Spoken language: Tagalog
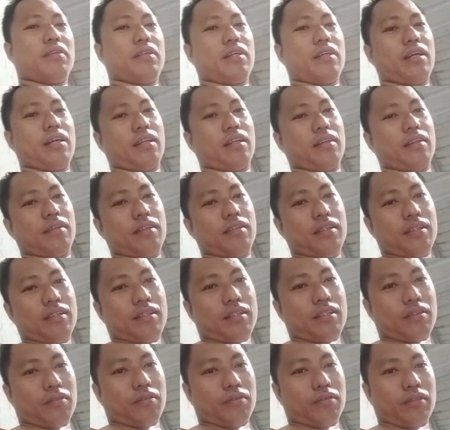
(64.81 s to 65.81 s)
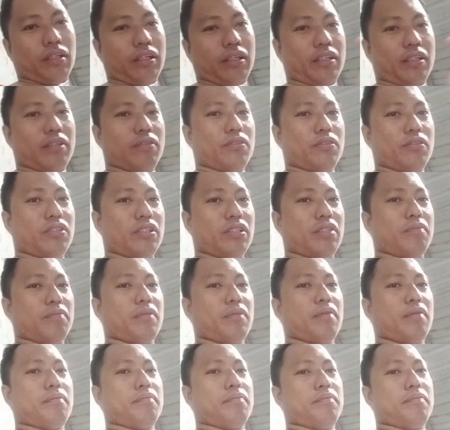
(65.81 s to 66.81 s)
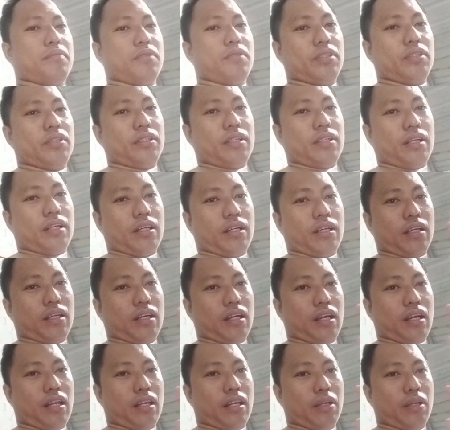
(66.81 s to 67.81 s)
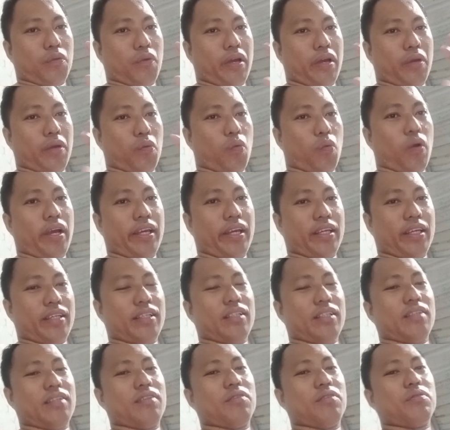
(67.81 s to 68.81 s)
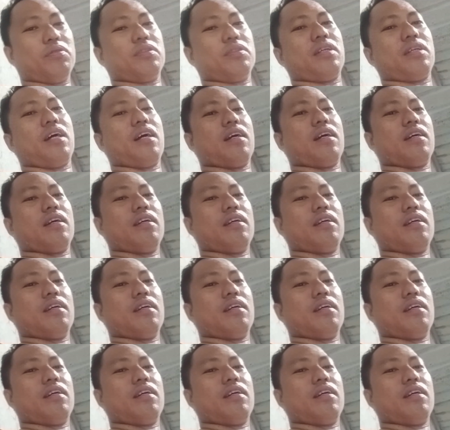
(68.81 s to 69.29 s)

Yan. Kontakin nyo si Ma'am uh, ah, Liwayway Kinbosa.